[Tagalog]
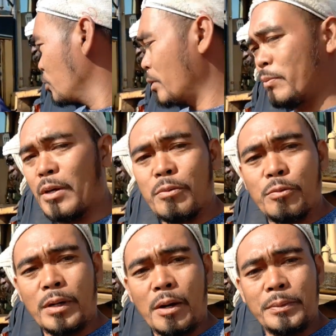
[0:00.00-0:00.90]
Miyamiya ko
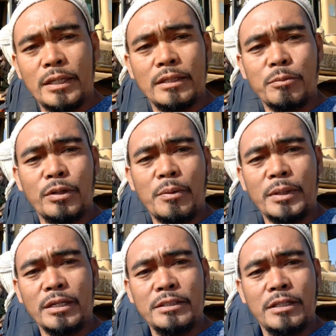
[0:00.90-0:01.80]
pagka pinandar po
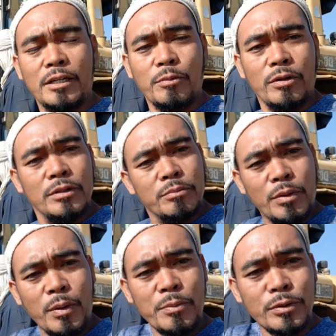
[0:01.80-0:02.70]
namin ng engine. Ano po?
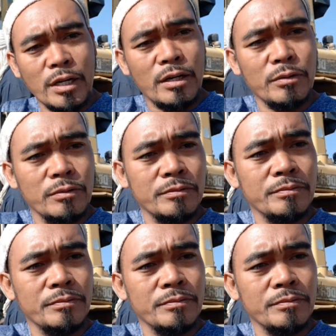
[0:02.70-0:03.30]
Bye-bye po now.